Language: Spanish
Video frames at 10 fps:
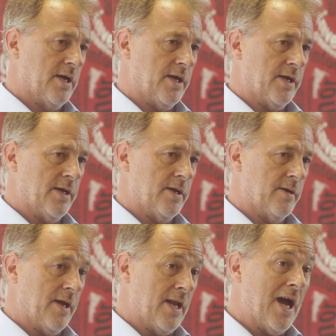
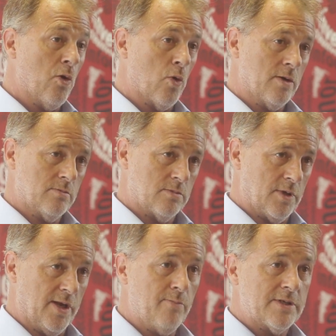Eh, el agua,
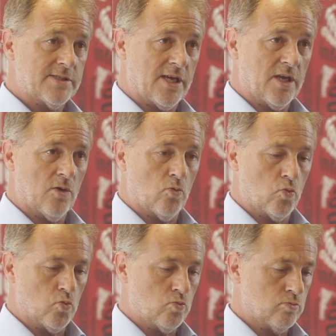Lima está
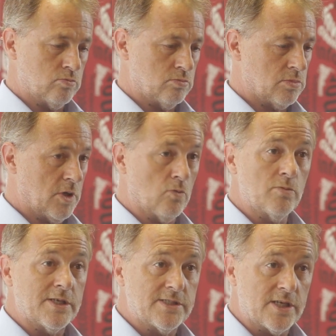en
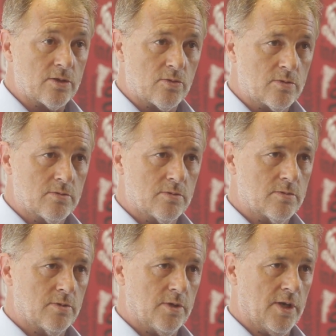un desierto,
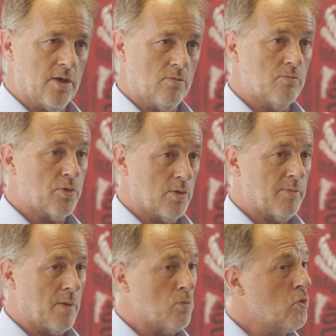y hay un
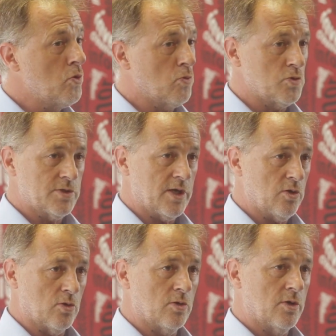problema muy, muy
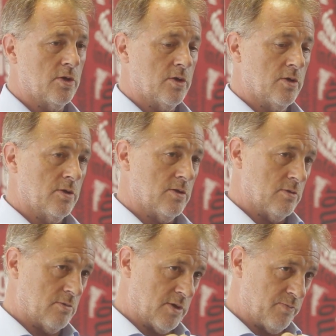serio
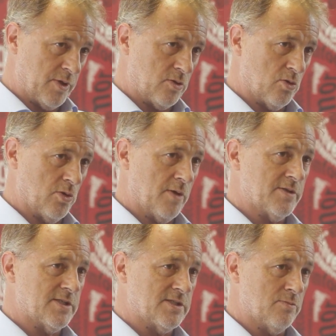respecto de
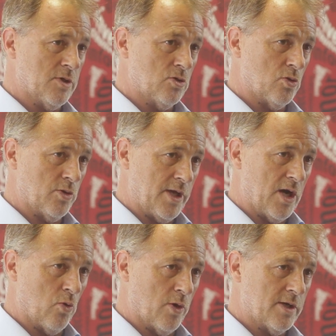abastecimiento de
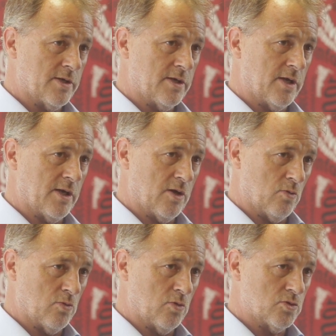agua en
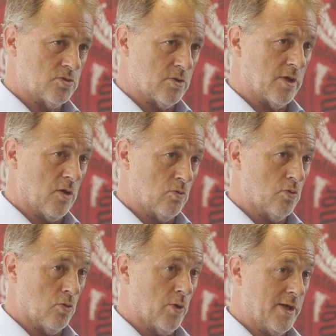algunos, en
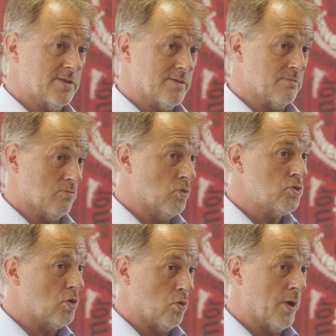algunos lugares, en
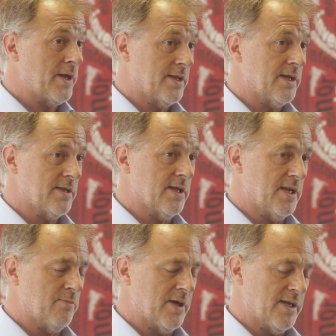muchos lugares de,
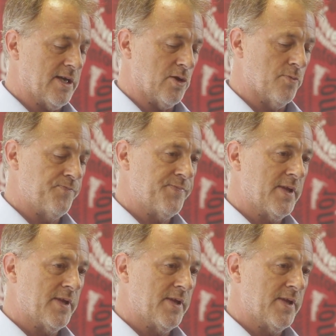Lima, diría yo.